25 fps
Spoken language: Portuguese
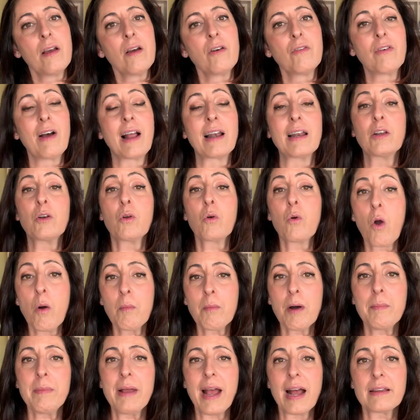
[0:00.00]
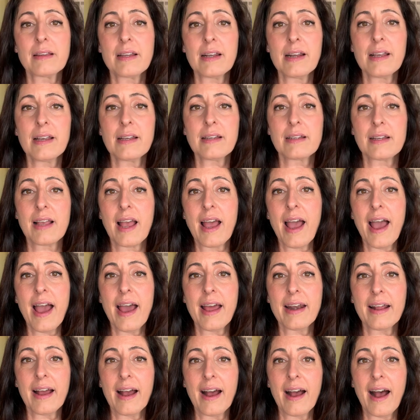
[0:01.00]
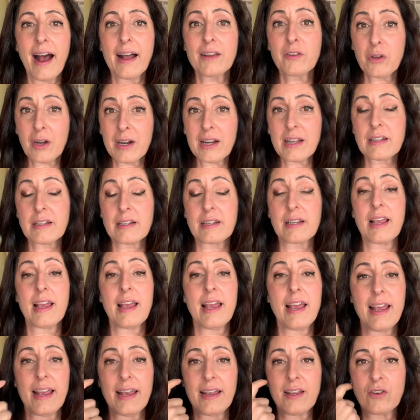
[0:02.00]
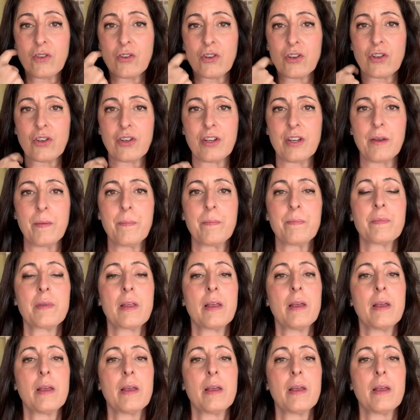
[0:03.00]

falando como a Beatriz era adolescente,